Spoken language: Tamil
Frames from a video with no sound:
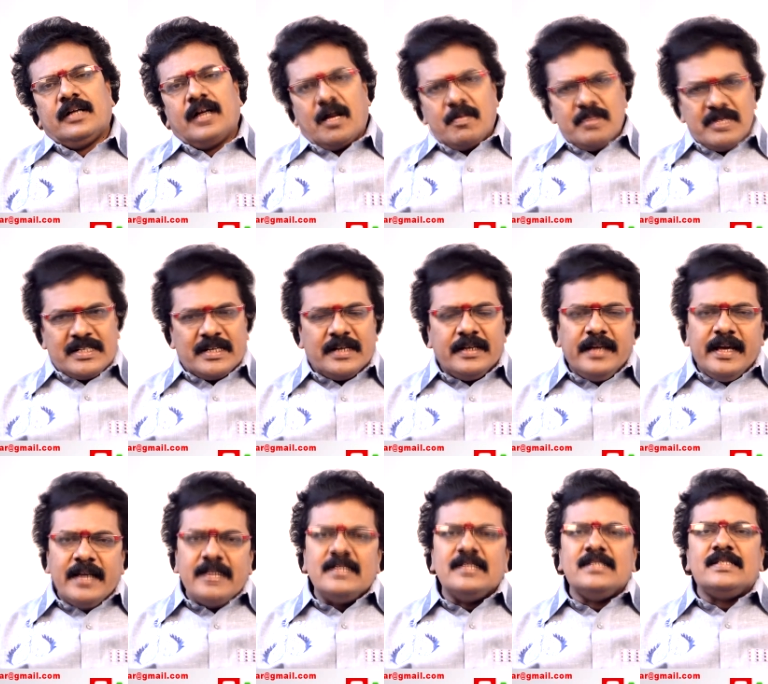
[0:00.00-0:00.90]
கமிஷன்
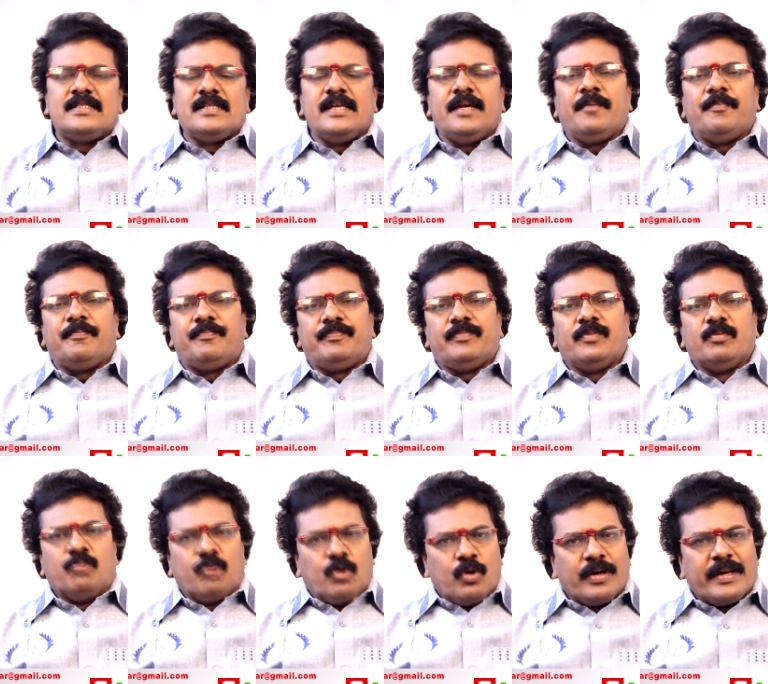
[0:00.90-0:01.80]
ஏஜென்சி
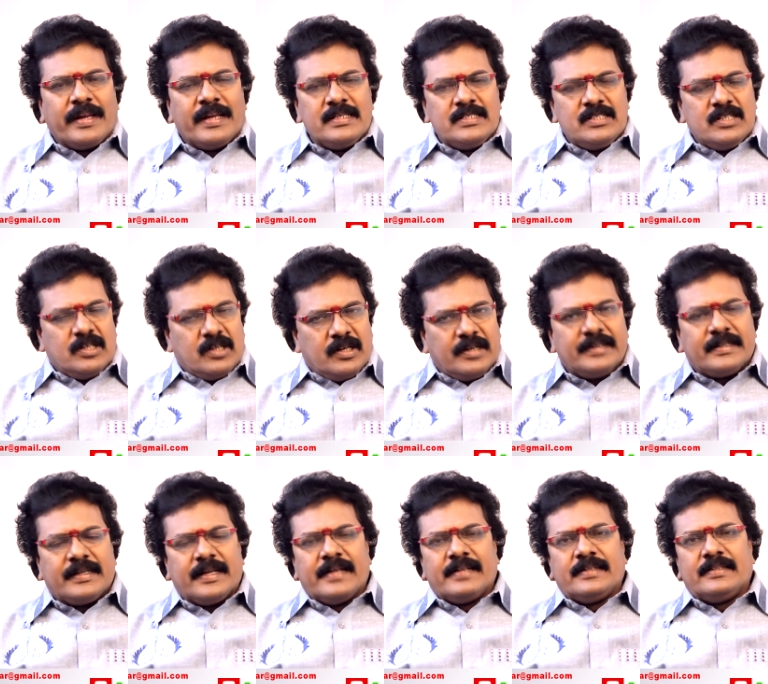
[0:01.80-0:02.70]
புரோக்கரேஜ்
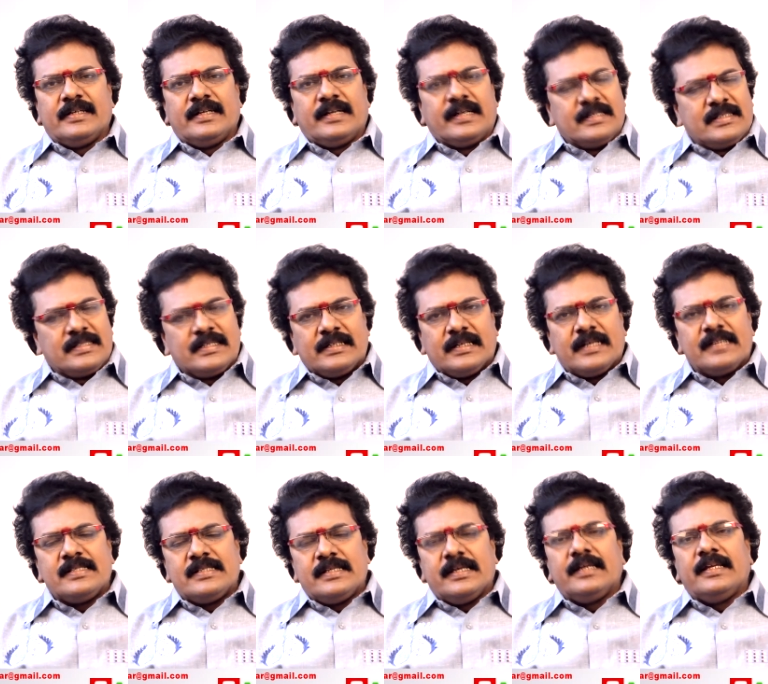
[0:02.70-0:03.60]
கான்ட்ராக்டு
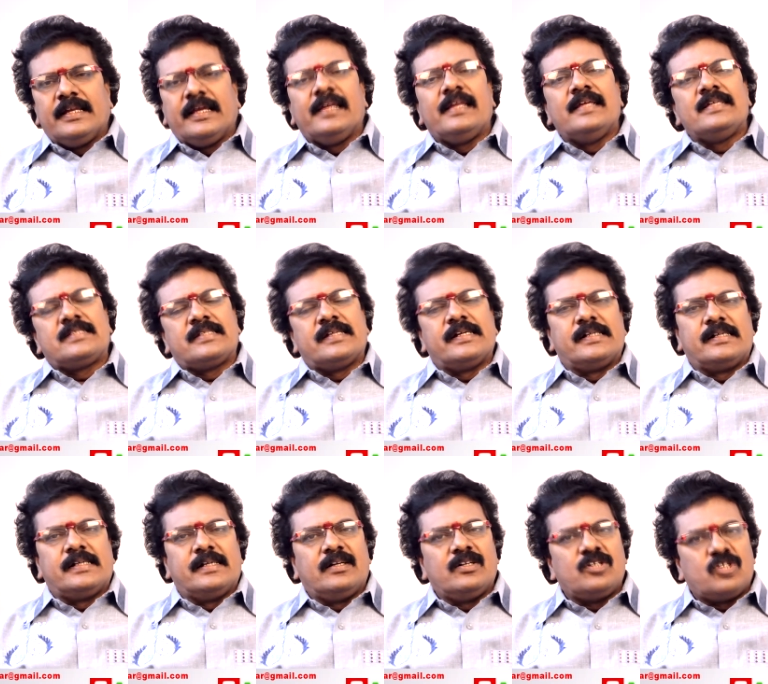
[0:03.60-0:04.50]
கன்சல்டன்சி ரியல்
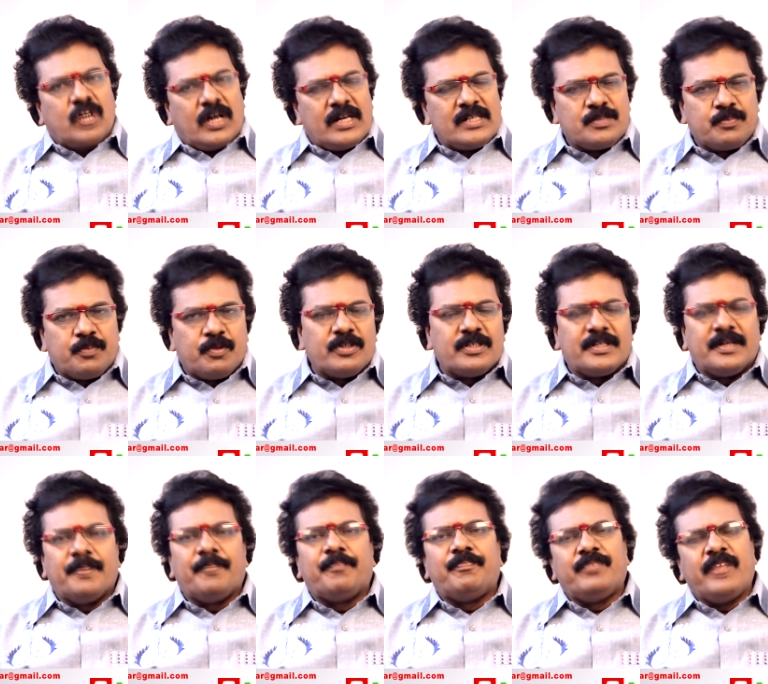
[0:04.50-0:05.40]
எஸ்டேட்டு
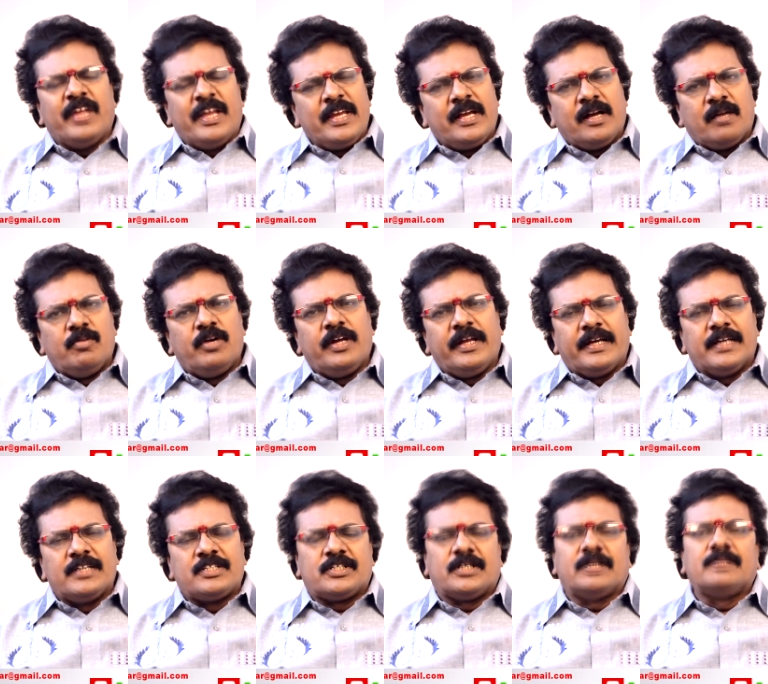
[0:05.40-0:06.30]
டிரான்ஸ்போர்ட்டு எனி
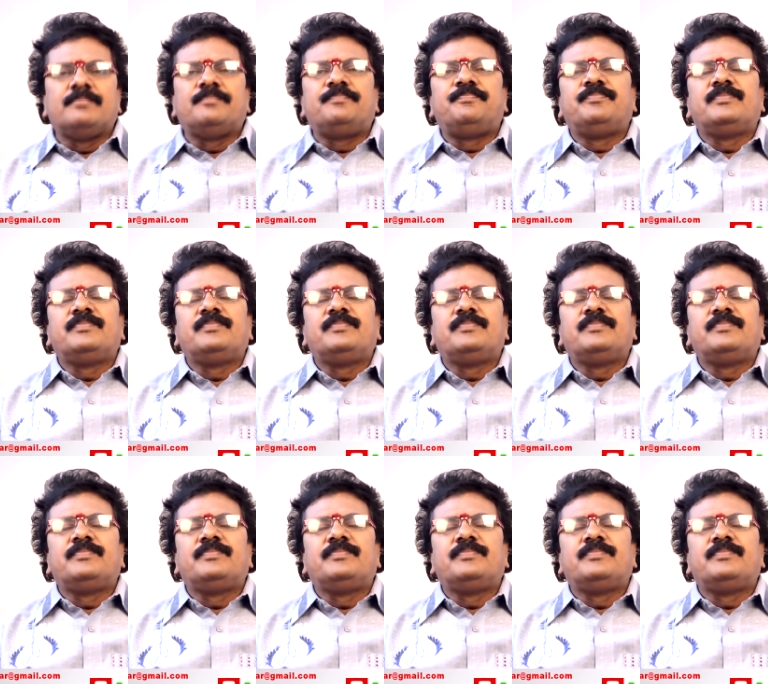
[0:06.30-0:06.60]
கம்யூனிகேஷன்